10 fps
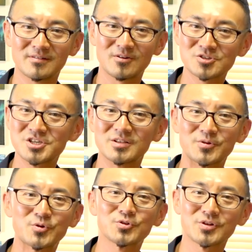欲しいと
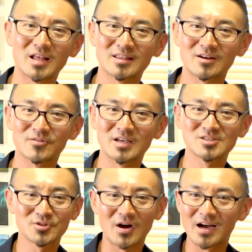いうことだったので
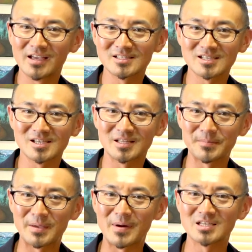ちょっと反映させて
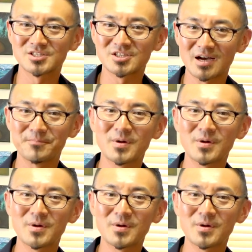みました。